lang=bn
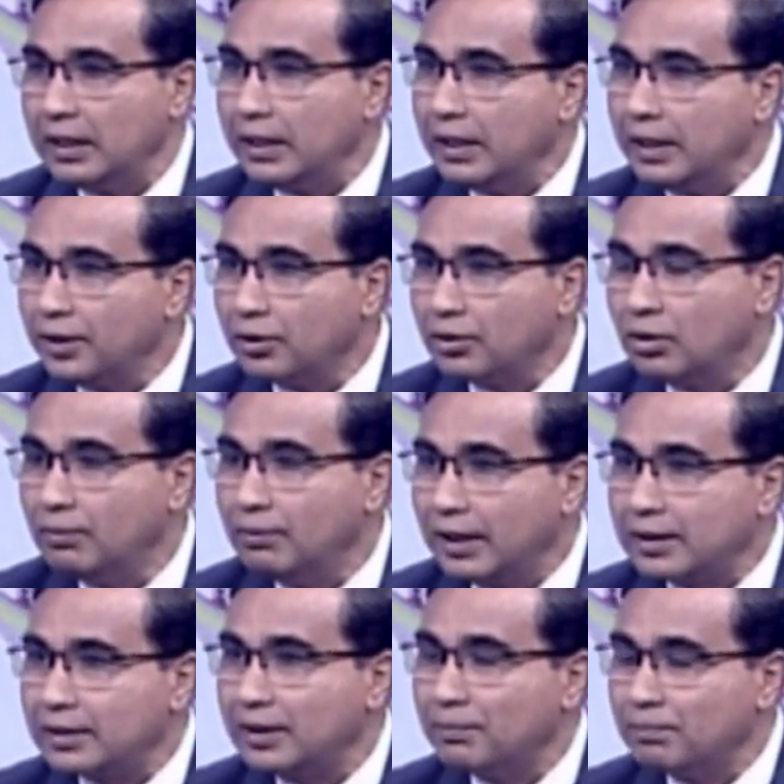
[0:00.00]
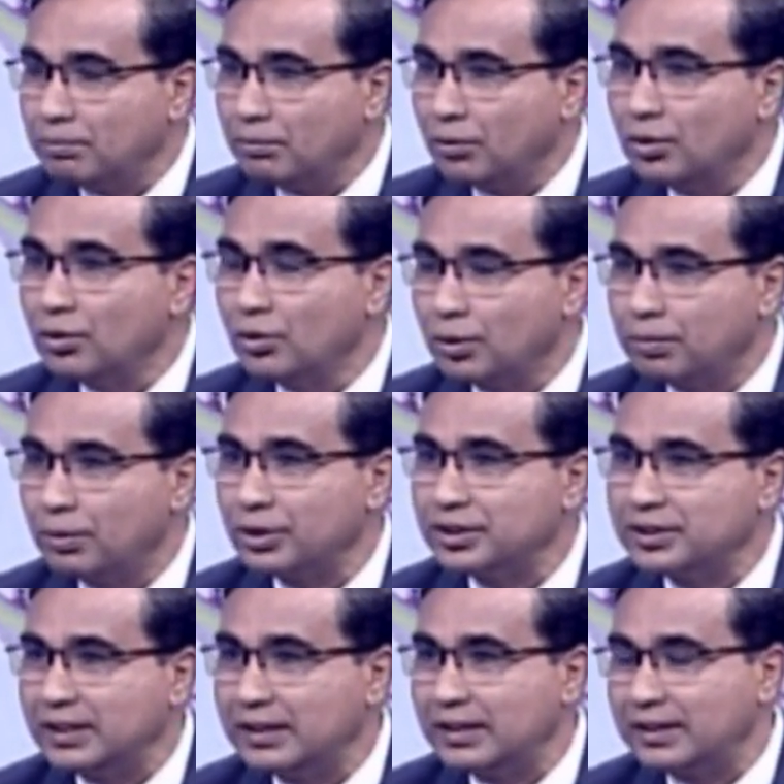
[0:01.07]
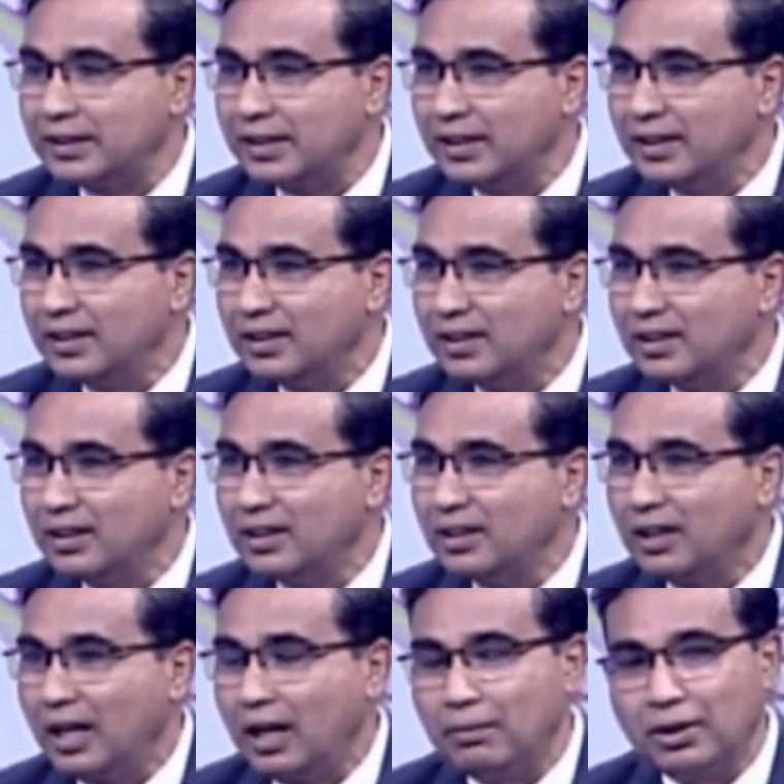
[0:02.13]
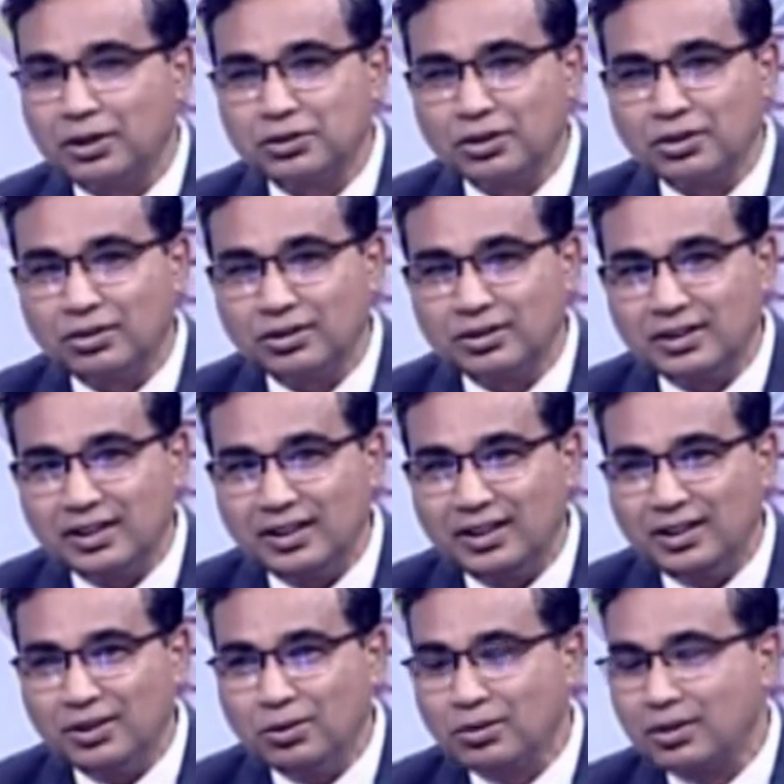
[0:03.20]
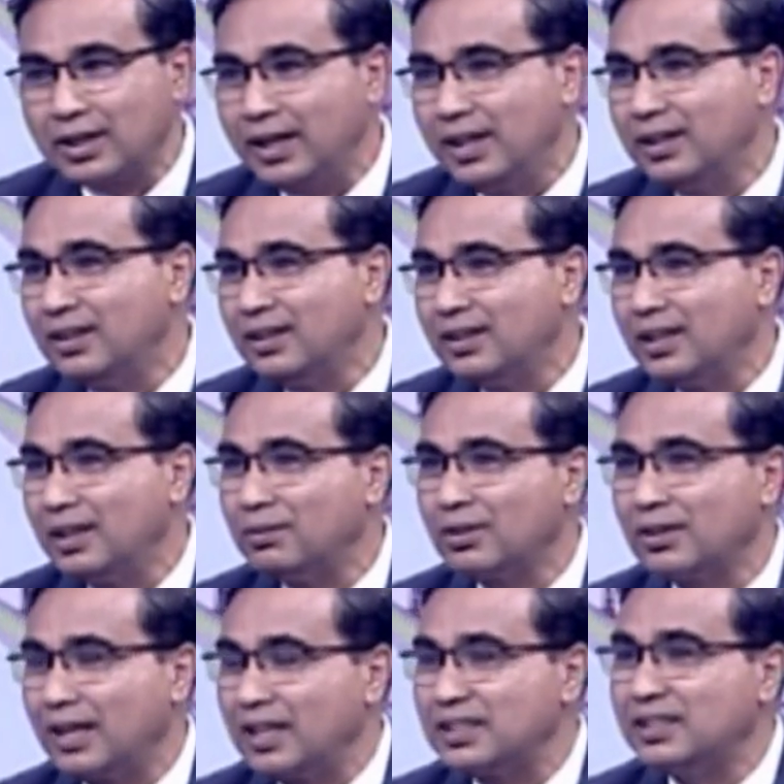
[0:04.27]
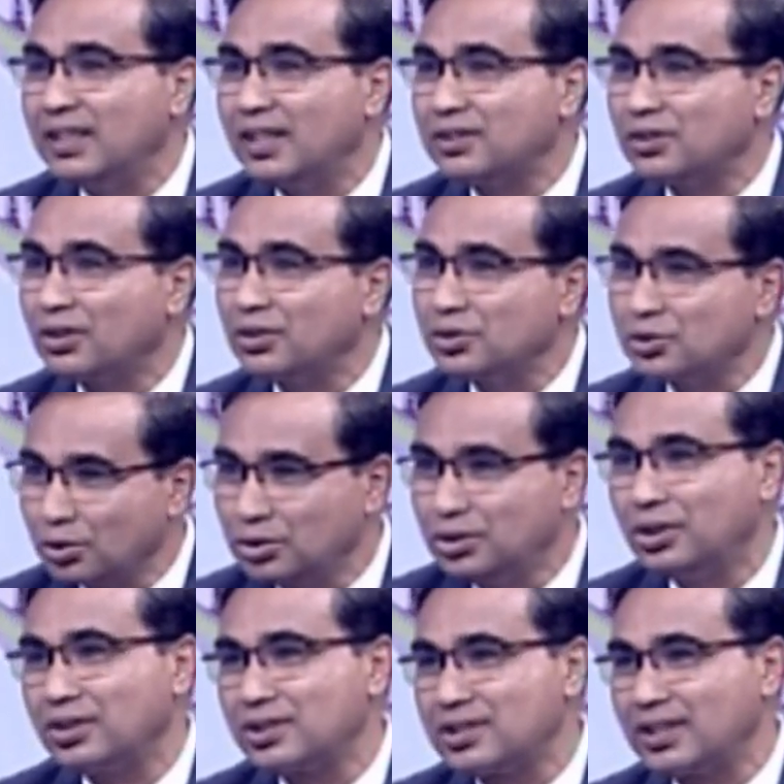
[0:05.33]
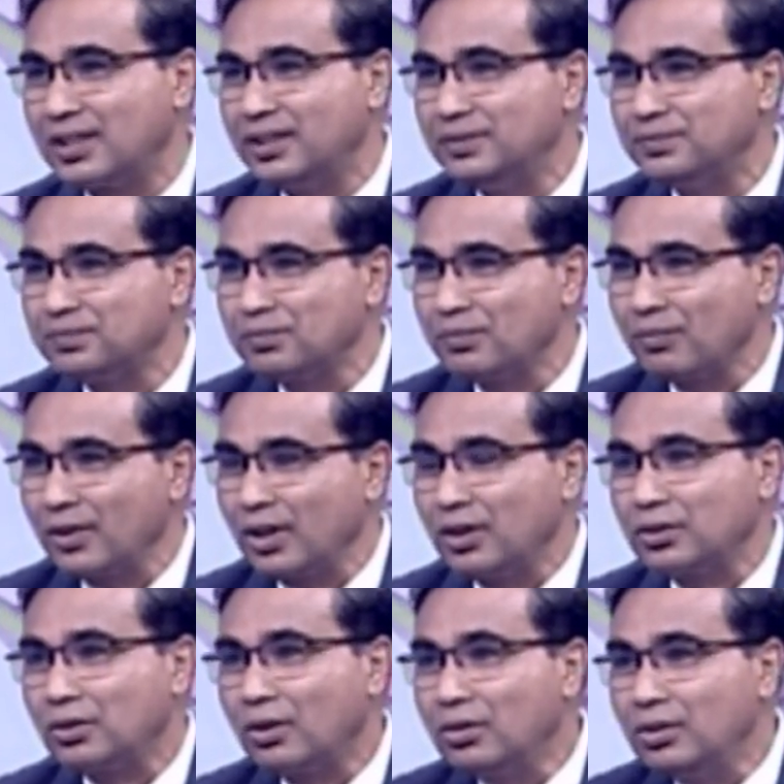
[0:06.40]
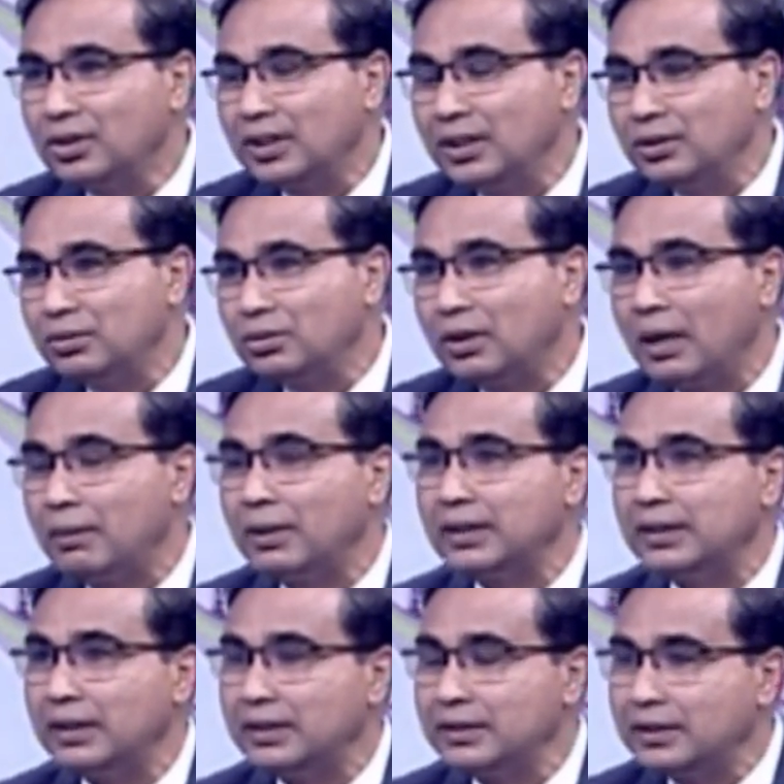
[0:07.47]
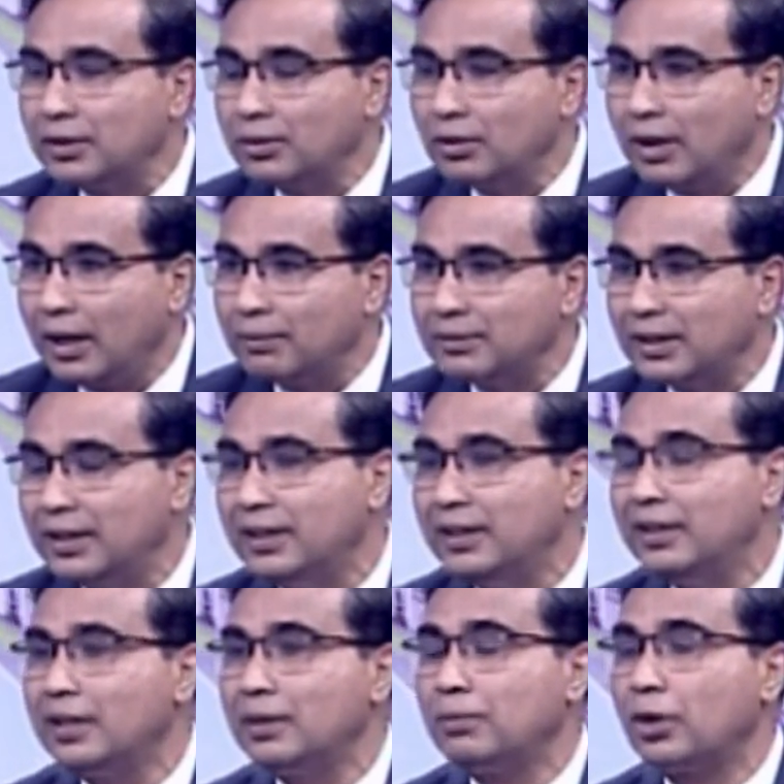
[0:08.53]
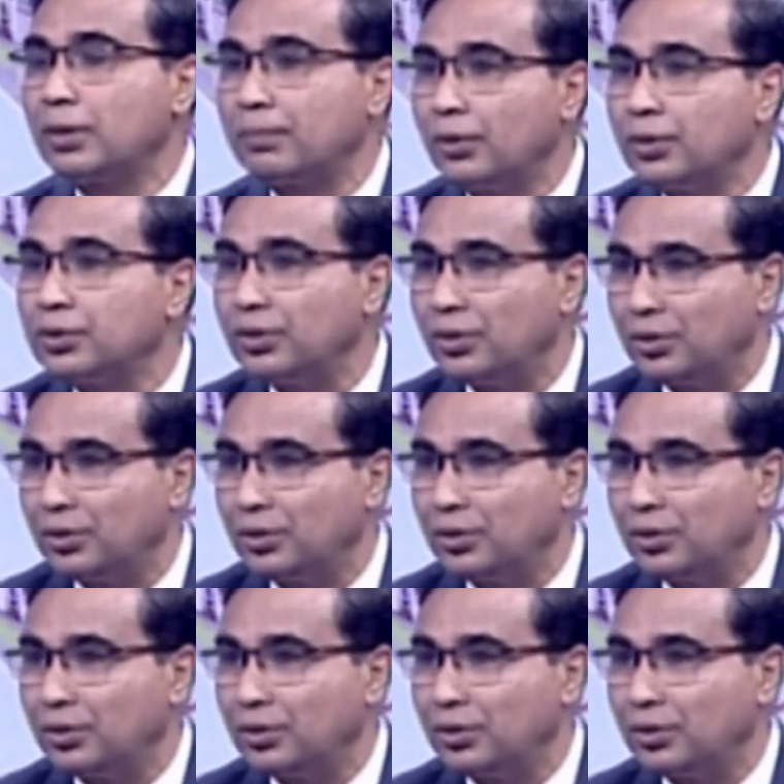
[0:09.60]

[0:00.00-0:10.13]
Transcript: এরকম একটা ভঙ্গুর পরিস্থিতিতে আবার যখন ইউক্রেন এবং রাশিয়ার যখন যুদ্ধ হচ্ছে তখন কিন্তু আমাদের যেগুলো আমদানি নির্ভর পণ্য